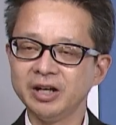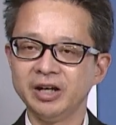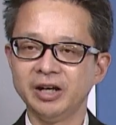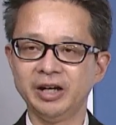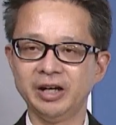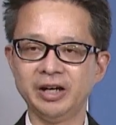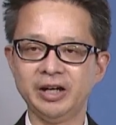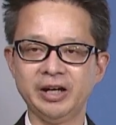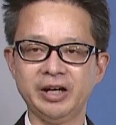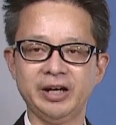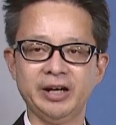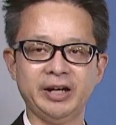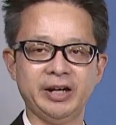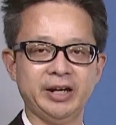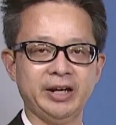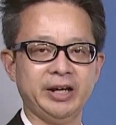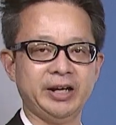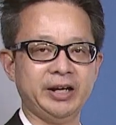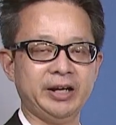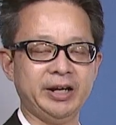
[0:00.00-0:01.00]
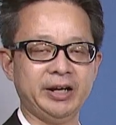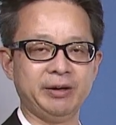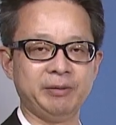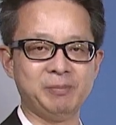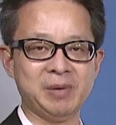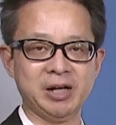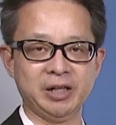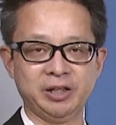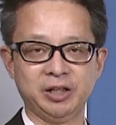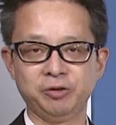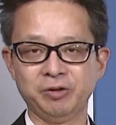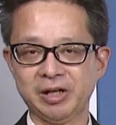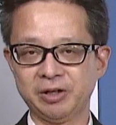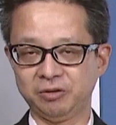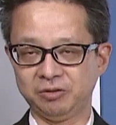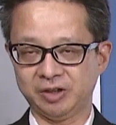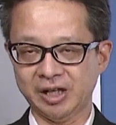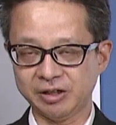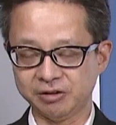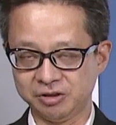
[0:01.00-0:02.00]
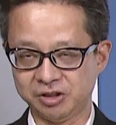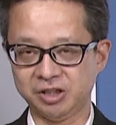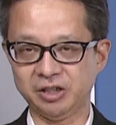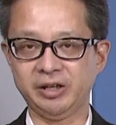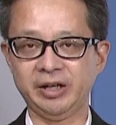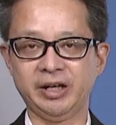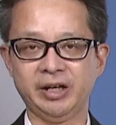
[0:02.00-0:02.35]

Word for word: えーまあ、いわゆる出口、